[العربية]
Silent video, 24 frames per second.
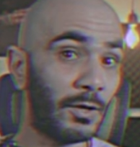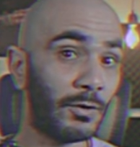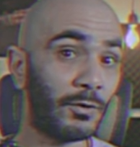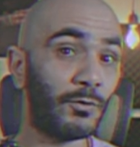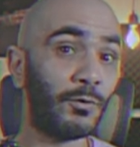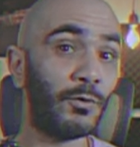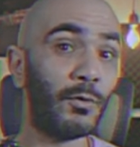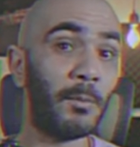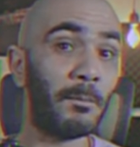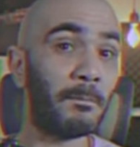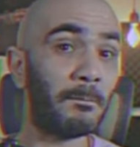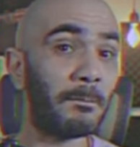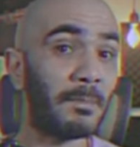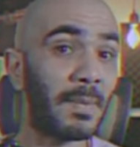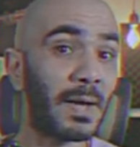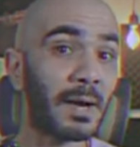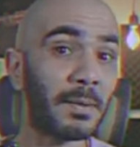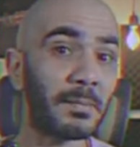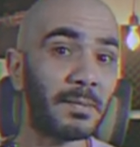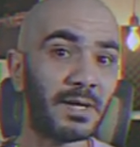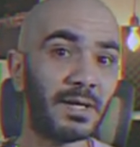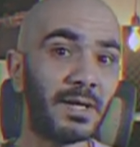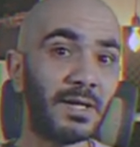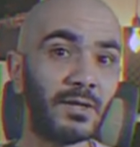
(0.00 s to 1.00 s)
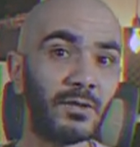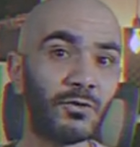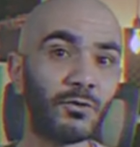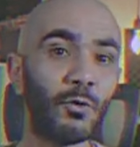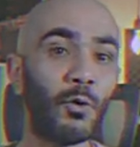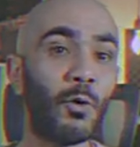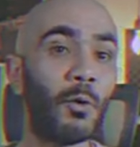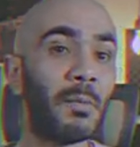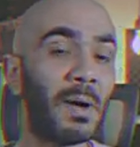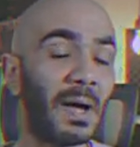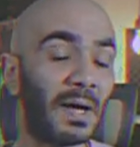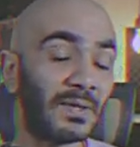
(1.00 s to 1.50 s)
يكون بيرمننت
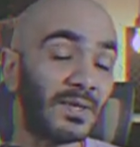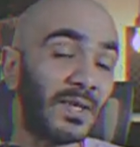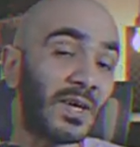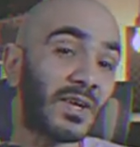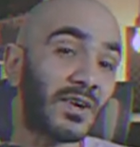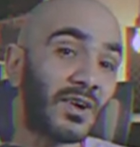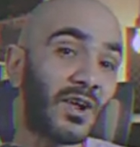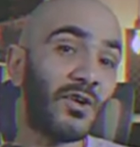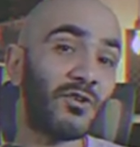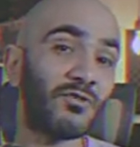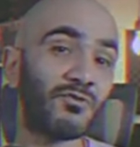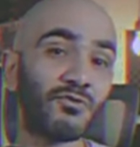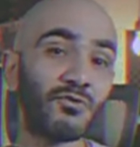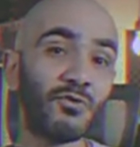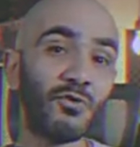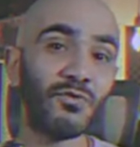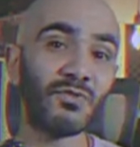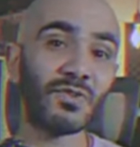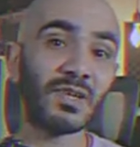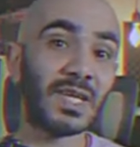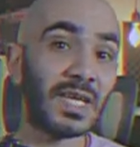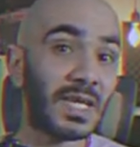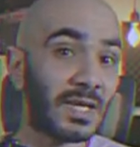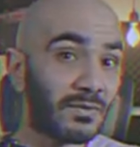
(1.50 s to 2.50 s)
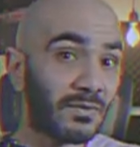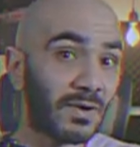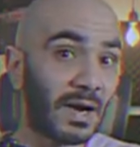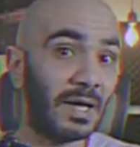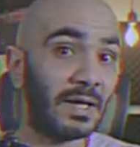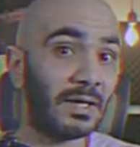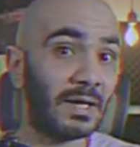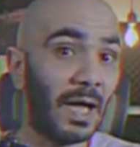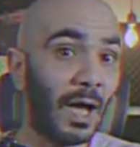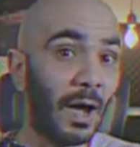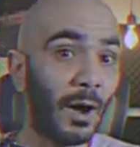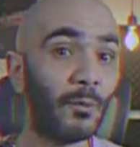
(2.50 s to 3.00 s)
وبعدين راح نشوف كيف راح
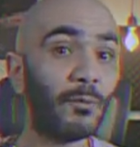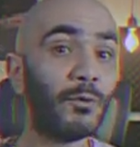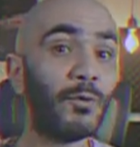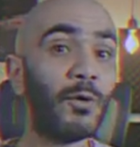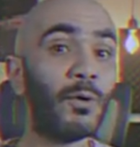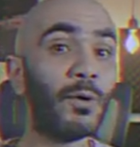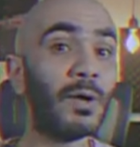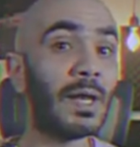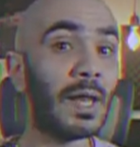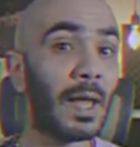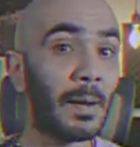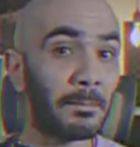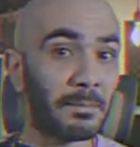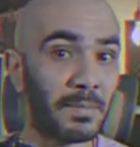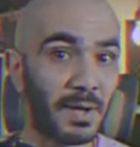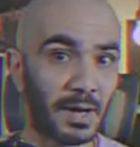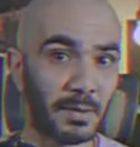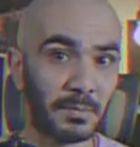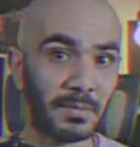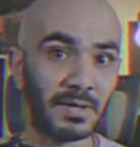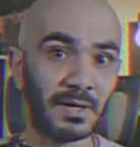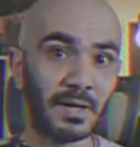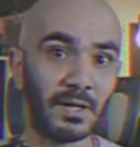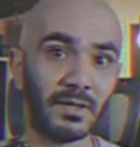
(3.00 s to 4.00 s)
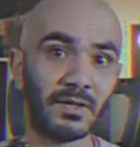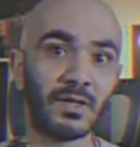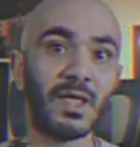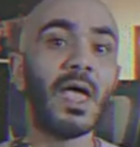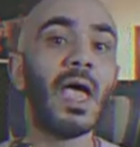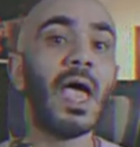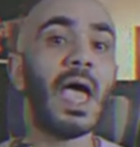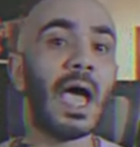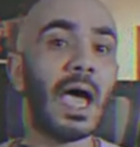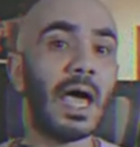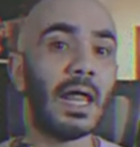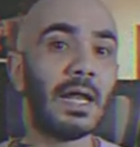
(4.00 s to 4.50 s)
نحوله ل بيرمننت
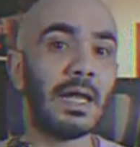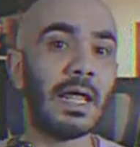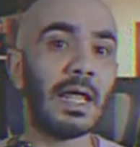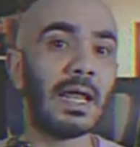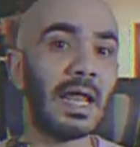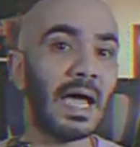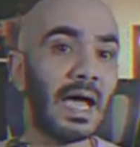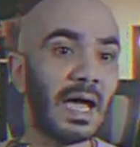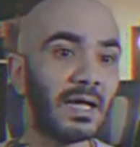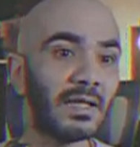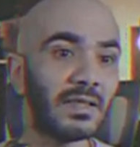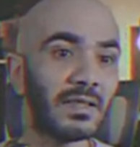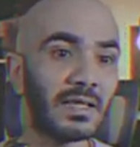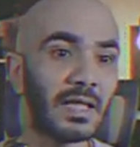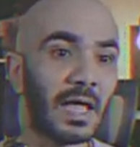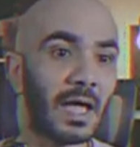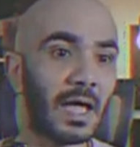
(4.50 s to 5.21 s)
هلا لحتى